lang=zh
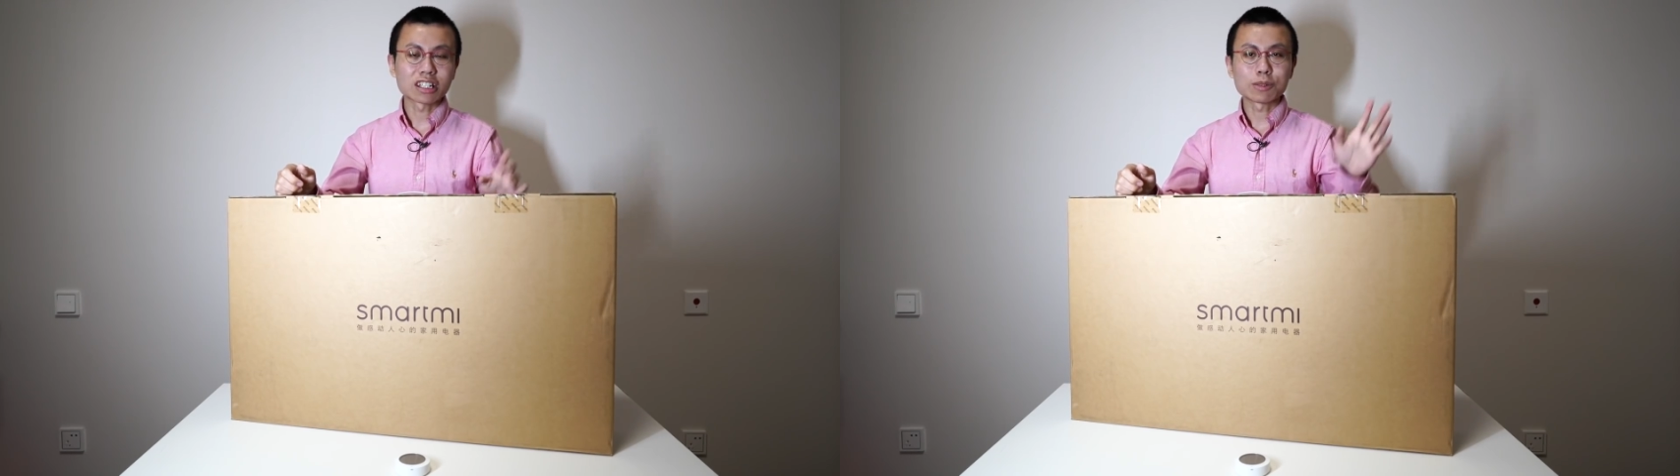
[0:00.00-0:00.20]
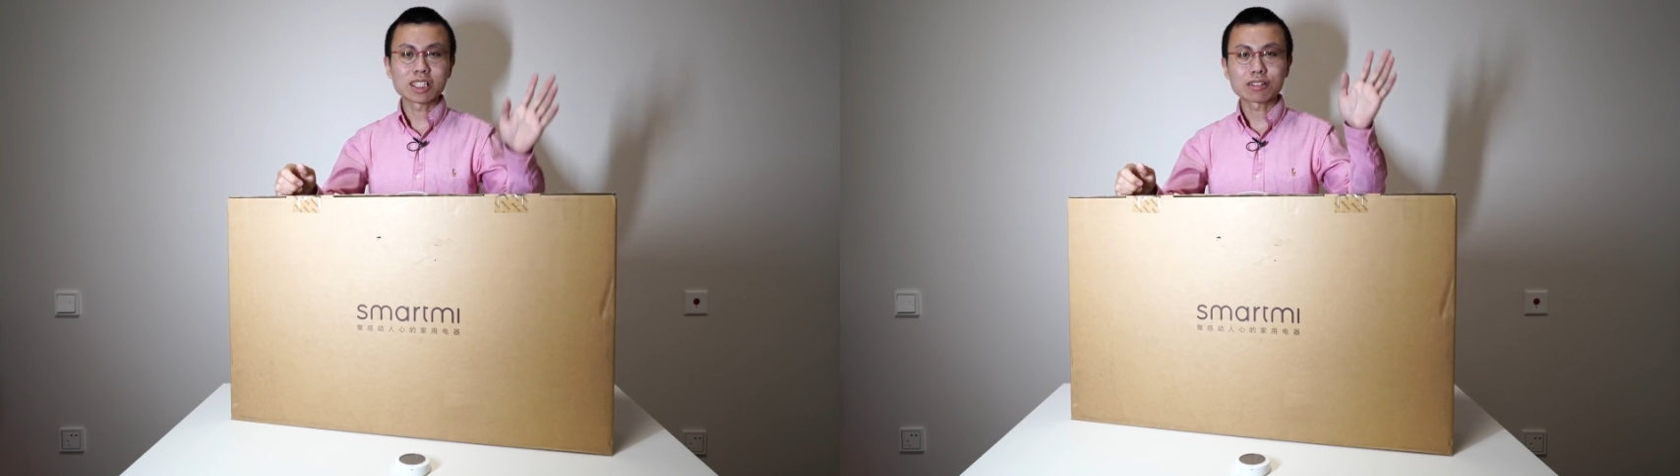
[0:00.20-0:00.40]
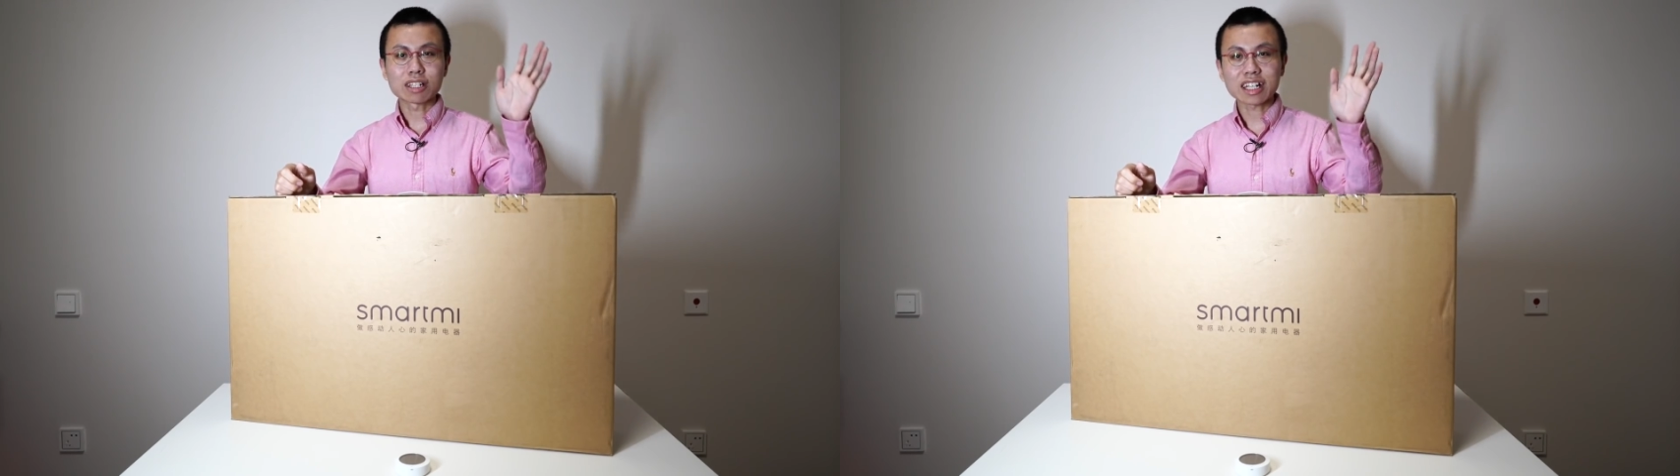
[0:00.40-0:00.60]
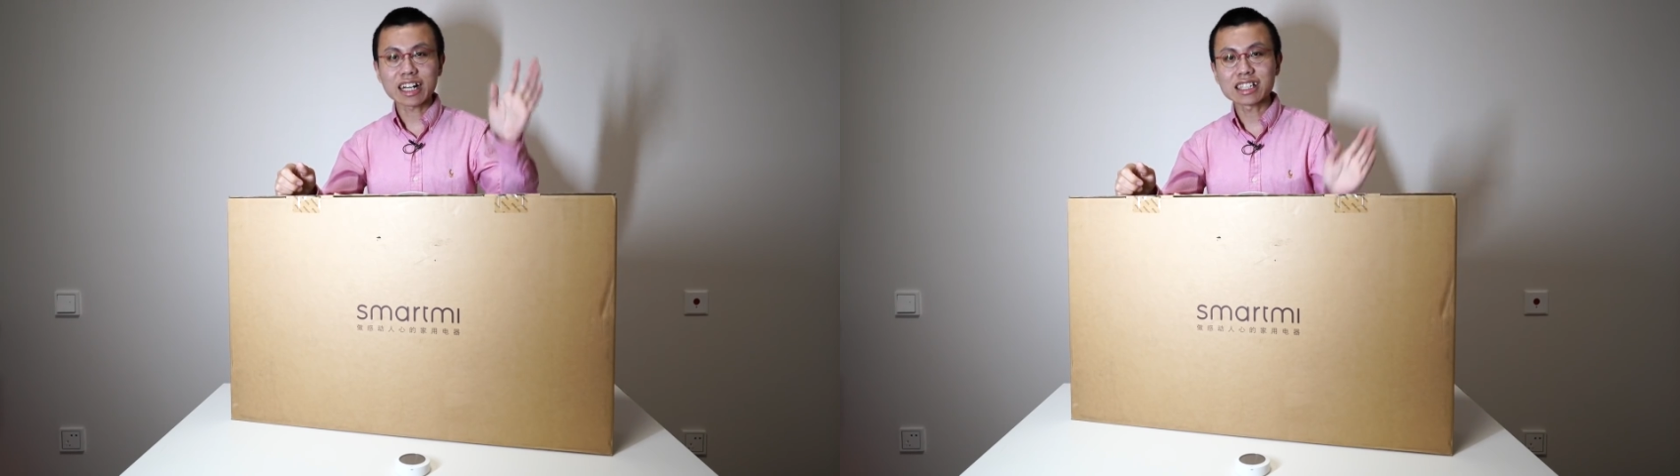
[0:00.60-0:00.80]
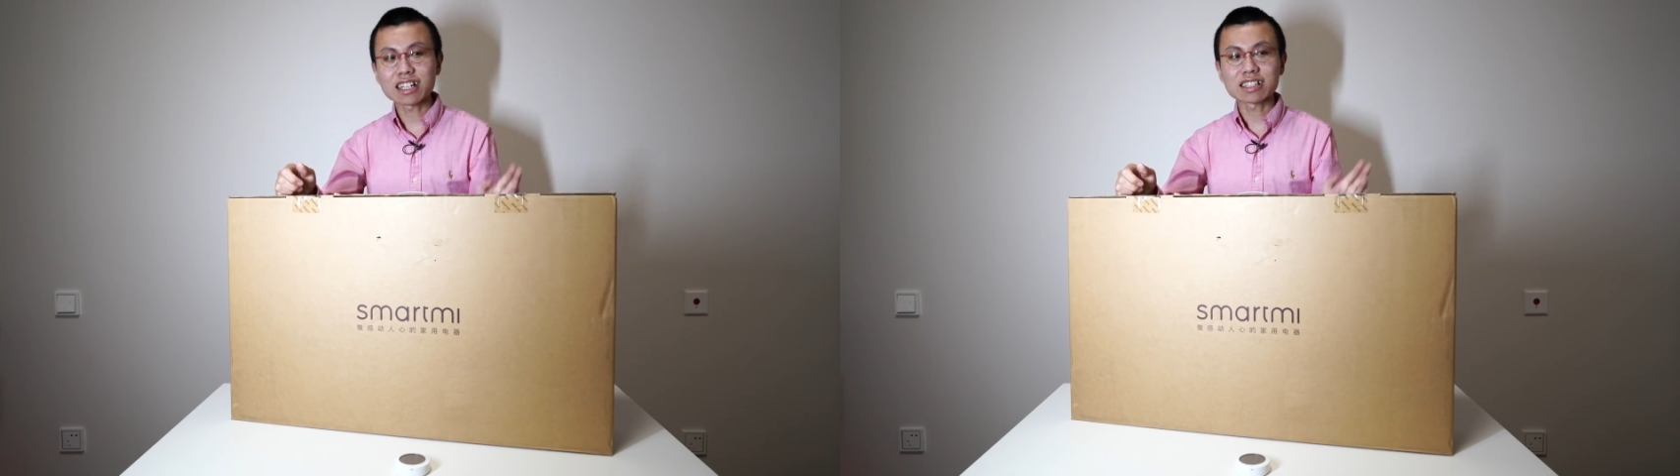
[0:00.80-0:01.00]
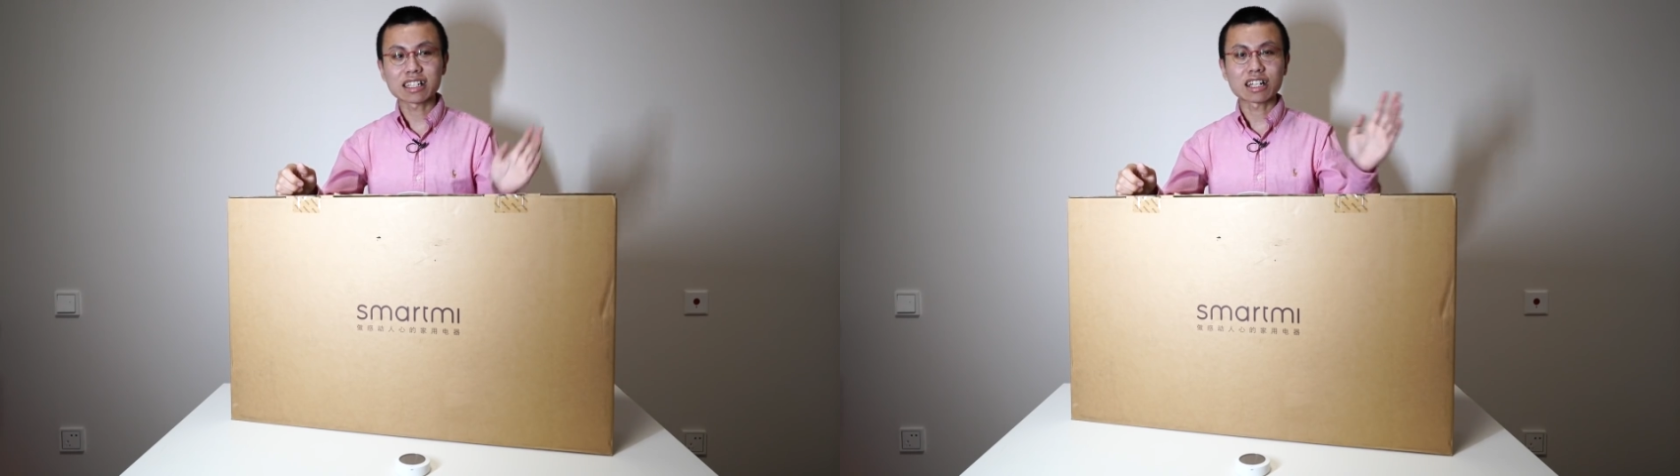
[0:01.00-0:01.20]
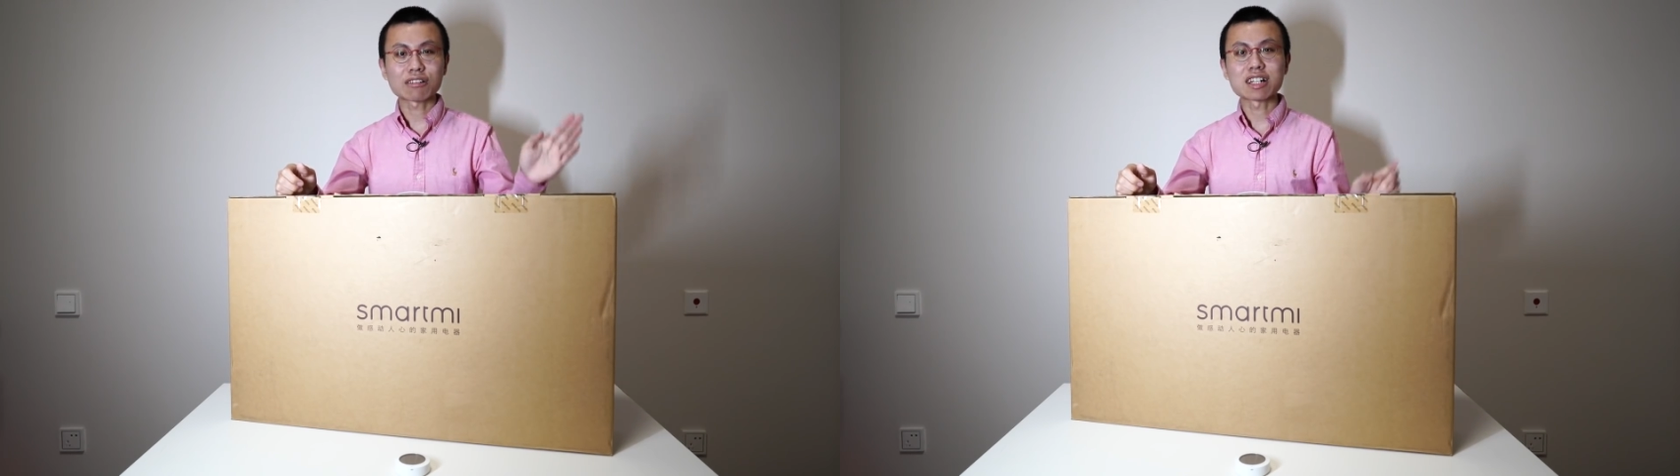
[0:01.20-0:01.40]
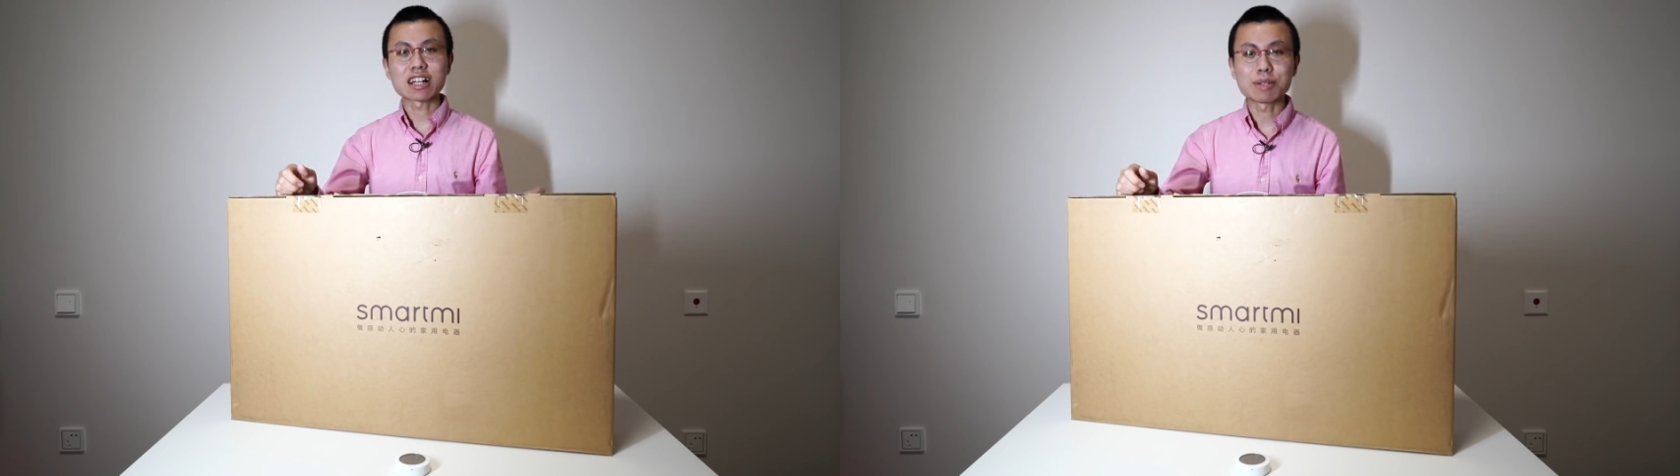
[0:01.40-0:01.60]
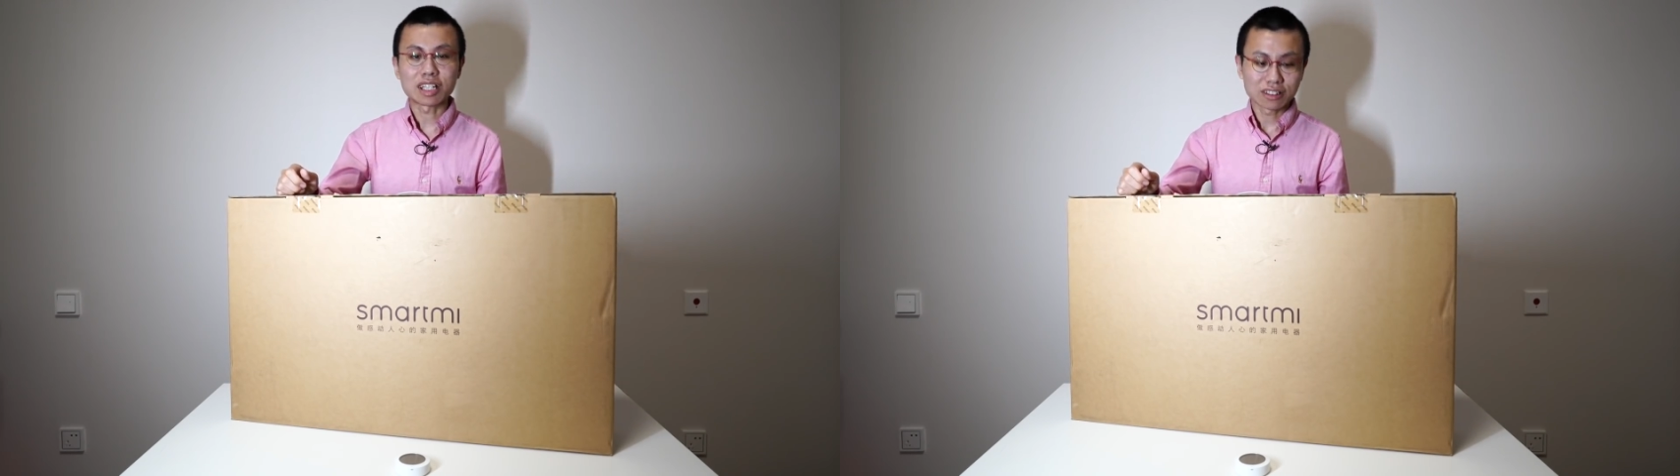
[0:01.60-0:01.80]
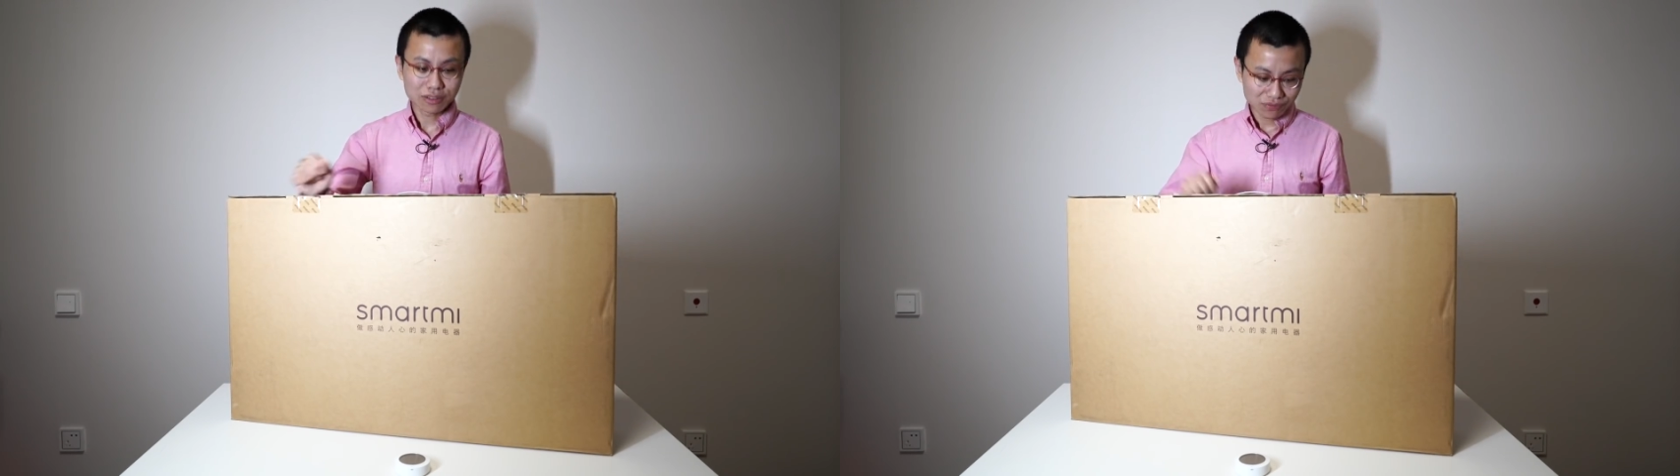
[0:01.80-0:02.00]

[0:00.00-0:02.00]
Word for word: 那我们现在就来开箱一下这两款产品。